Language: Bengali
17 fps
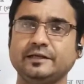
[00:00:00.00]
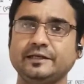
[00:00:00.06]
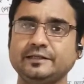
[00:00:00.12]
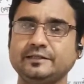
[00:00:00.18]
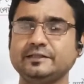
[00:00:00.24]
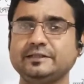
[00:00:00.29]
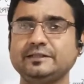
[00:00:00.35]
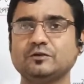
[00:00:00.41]

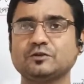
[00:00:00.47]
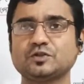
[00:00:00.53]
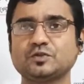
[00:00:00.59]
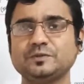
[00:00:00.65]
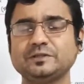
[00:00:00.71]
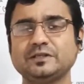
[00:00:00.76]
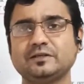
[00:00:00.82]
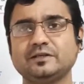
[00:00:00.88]
এতে কি
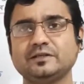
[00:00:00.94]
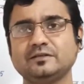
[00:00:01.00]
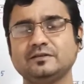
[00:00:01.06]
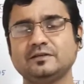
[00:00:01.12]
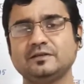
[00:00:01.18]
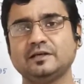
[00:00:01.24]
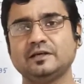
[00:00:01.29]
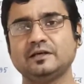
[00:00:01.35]
অসুবিধা হয়
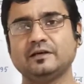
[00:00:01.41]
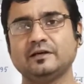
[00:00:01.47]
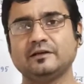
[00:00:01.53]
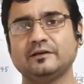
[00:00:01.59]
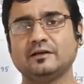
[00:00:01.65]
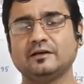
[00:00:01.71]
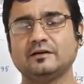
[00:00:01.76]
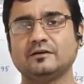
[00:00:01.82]

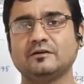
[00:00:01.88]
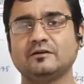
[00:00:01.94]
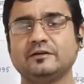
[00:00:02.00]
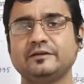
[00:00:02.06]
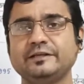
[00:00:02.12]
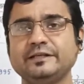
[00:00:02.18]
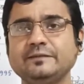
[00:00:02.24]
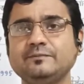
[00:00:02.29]
না
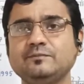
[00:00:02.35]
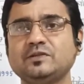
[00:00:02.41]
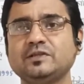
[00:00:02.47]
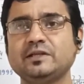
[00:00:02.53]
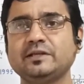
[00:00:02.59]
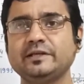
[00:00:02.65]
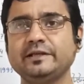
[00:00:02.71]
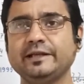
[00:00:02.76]
নিম
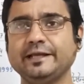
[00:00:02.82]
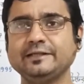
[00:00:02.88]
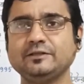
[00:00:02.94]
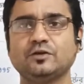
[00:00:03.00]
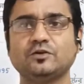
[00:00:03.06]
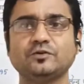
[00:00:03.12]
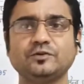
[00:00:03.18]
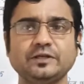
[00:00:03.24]
তেলের এই
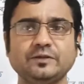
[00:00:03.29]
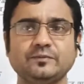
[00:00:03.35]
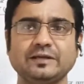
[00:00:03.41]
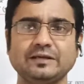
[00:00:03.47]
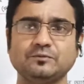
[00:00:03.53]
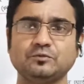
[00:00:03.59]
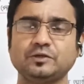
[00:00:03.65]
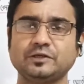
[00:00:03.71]
ধরনের
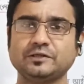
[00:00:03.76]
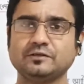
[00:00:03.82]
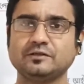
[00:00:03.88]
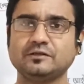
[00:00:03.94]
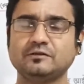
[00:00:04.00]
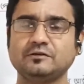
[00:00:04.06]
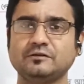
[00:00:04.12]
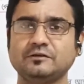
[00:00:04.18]
ব্যবহার
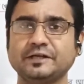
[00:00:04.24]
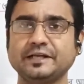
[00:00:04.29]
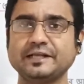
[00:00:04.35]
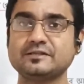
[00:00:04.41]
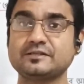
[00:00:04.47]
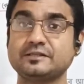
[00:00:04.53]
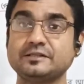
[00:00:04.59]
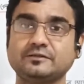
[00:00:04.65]

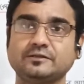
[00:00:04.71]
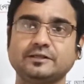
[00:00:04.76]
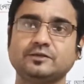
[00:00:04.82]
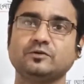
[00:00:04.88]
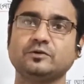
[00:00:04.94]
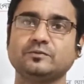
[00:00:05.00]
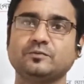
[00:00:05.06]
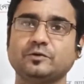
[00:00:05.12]
রেস্ট্রিক্টেড
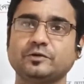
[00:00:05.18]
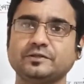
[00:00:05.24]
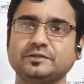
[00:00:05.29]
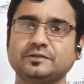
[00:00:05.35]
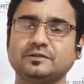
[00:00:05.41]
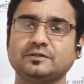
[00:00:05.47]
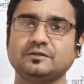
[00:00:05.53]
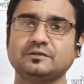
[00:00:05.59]
হয়ে পড়ে
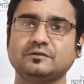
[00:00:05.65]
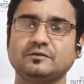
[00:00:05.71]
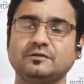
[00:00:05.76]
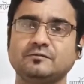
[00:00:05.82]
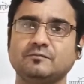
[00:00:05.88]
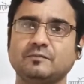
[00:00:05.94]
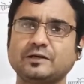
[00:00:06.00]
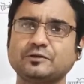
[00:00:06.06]

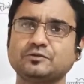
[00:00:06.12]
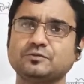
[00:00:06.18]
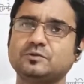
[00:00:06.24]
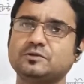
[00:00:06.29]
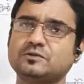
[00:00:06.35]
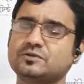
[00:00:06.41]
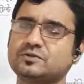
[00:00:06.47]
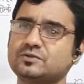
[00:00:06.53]

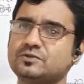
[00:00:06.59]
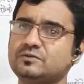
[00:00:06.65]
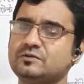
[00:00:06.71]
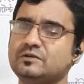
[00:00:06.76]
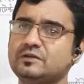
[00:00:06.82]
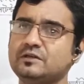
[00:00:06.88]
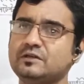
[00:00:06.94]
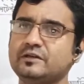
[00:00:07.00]
ভারতবর্ষ
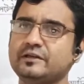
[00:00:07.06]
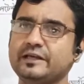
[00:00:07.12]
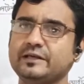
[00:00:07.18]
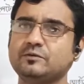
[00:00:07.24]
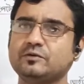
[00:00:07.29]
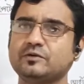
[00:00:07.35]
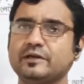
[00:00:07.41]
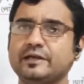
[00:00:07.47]

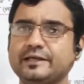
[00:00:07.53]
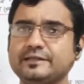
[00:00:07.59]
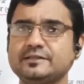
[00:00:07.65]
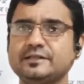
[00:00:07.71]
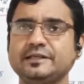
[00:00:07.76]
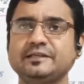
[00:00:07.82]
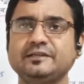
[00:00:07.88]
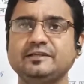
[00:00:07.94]
এবং এই
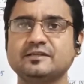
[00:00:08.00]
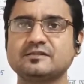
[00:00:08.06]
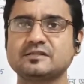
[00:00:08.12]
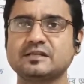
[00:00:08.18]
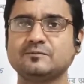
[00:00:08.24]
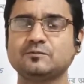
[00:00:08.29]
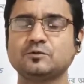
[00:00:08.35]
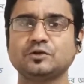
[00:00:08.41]
যে ইন্ডিয়ান
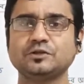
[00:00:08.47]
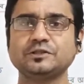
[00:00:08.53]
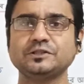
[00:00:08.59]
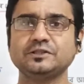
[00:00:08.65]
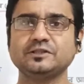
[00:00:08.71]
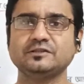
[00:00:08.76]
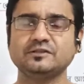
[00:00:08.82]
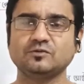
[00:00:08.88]

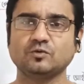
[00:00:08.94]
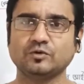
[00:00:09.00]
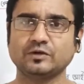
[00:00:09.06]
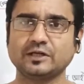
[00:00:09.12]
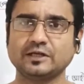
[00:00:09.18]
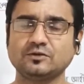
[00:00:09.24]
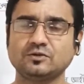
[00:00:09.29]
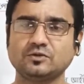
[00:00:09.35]
সাবকন্টিনেন্টের
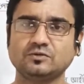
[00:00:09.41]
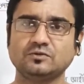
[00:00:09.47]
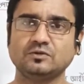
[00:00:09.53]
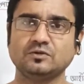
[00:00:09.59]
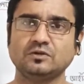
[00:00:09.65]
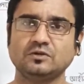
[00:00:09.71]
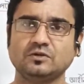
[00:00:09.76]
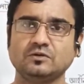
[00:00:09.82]
অন্যান্য
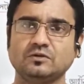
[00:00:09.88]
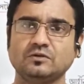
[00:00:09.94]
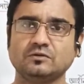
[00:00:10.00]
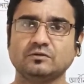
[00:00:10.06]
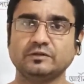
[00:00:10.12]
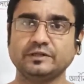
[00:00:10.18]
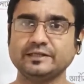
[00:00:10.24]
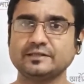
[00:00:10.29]

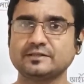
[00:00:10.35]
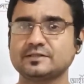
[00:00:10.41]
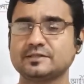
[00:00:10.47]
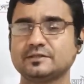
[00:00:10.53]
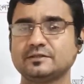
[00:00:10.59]
দেশ